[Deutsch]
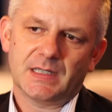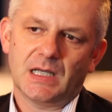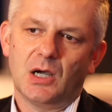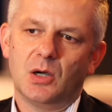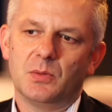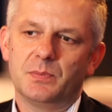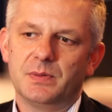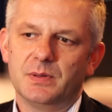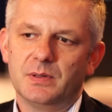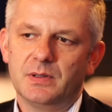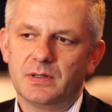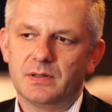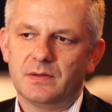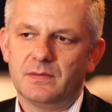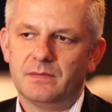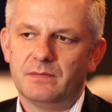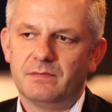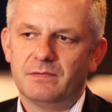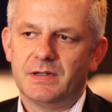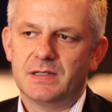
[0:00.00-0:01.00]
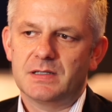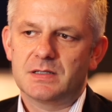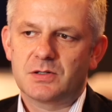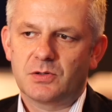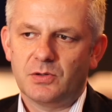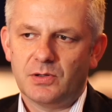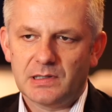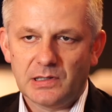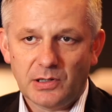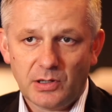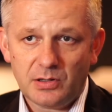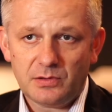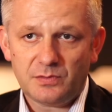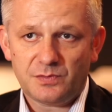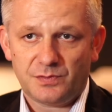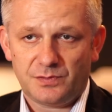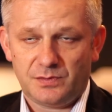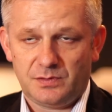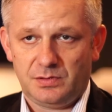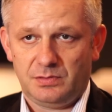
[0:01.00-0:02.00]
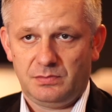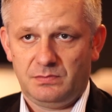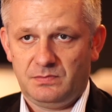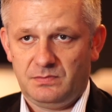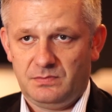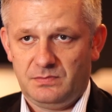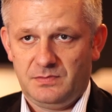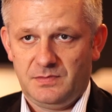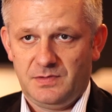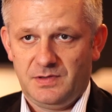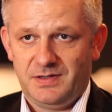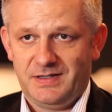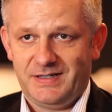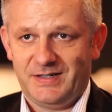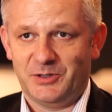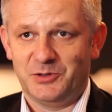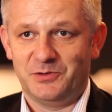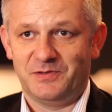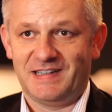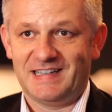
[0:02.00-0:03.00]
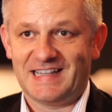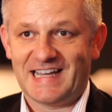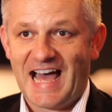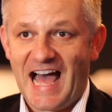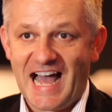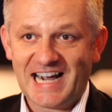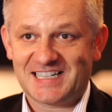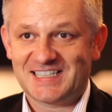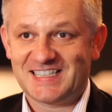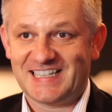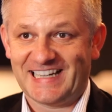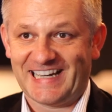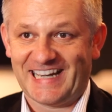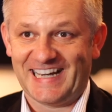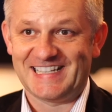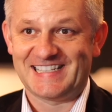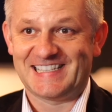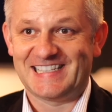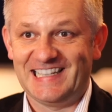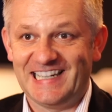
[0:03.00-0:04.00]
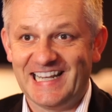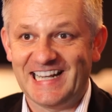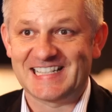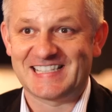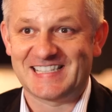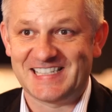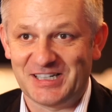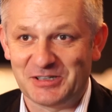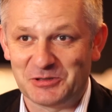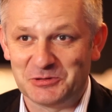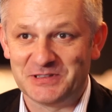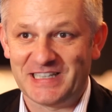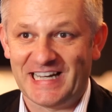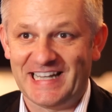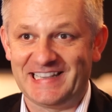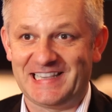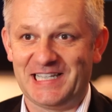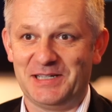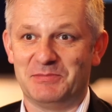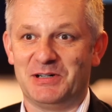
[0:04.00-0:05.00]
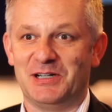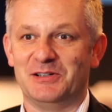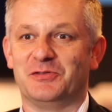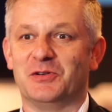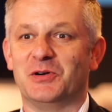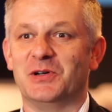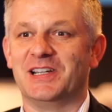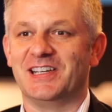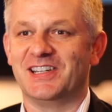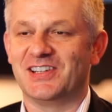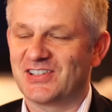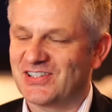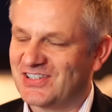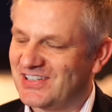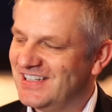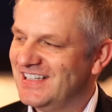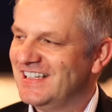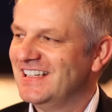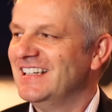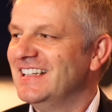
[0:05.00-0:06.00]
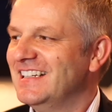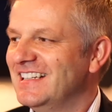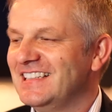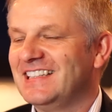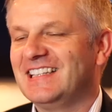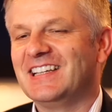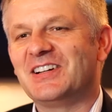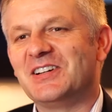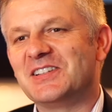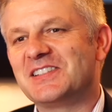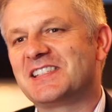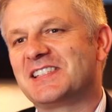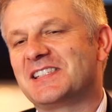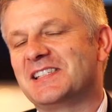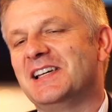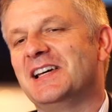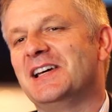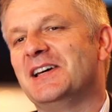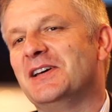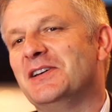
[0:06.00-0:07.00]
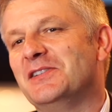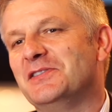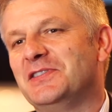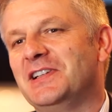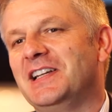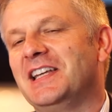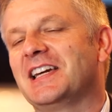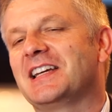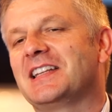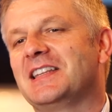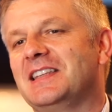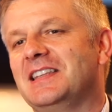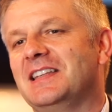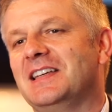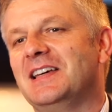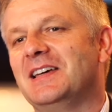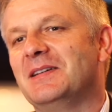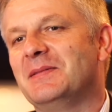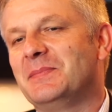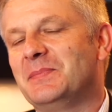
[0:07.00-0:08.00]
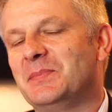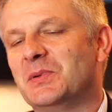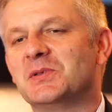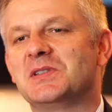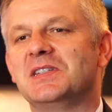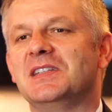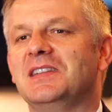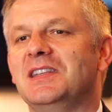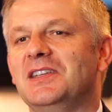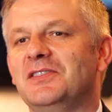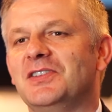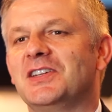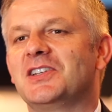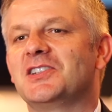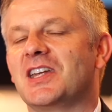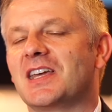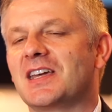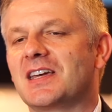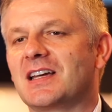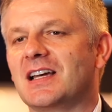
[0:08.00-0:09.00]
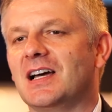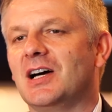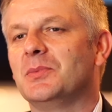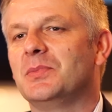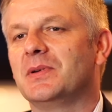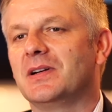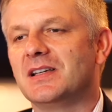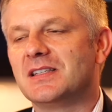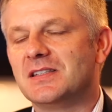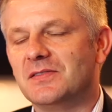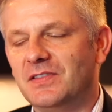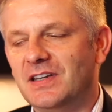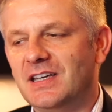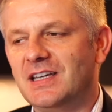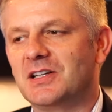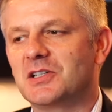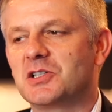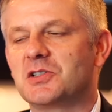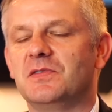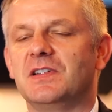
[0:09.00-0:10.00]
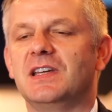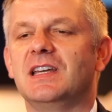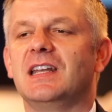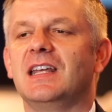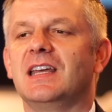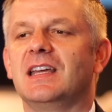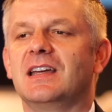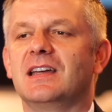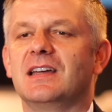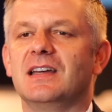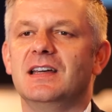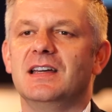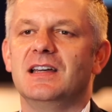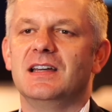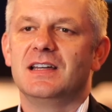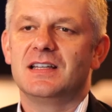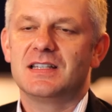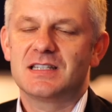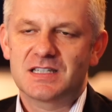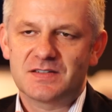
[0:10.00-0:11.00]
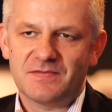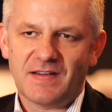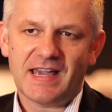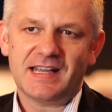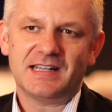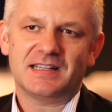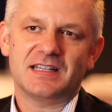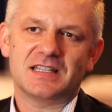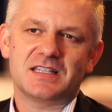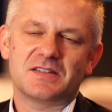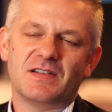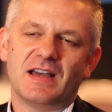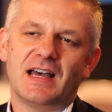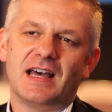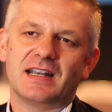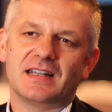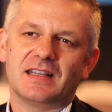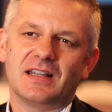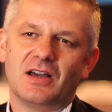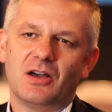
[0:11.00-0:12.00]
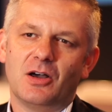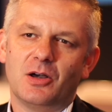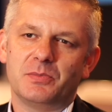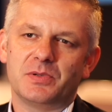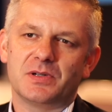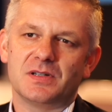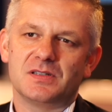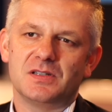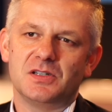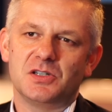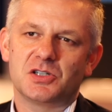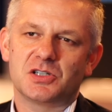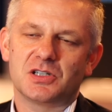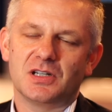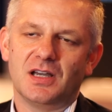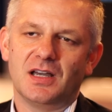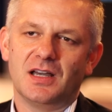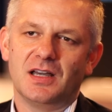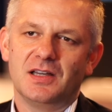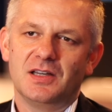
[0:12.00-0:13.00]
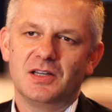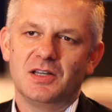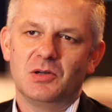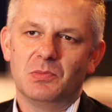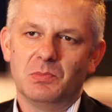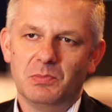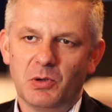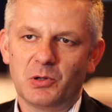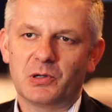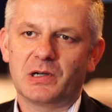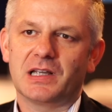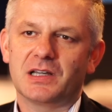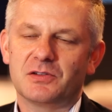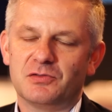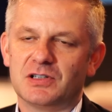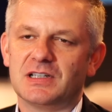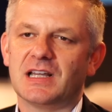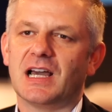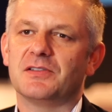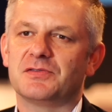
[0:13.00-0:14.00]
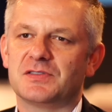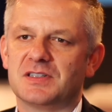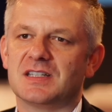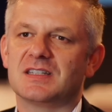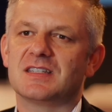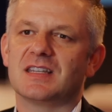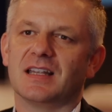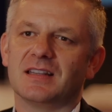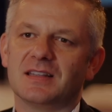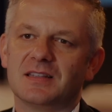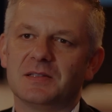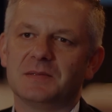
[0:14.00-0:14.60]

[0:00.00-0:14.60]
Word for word: Aber wenn es gut läuft und wenn der Hexenkessel letzte Grund endlich mal voll ist, dann kann es äh, vielleicht eine äh, positive Geschichte geben. Aber es wird schwierig, Zweiter zu werden, aber es ist äh, möglich für den FCZ.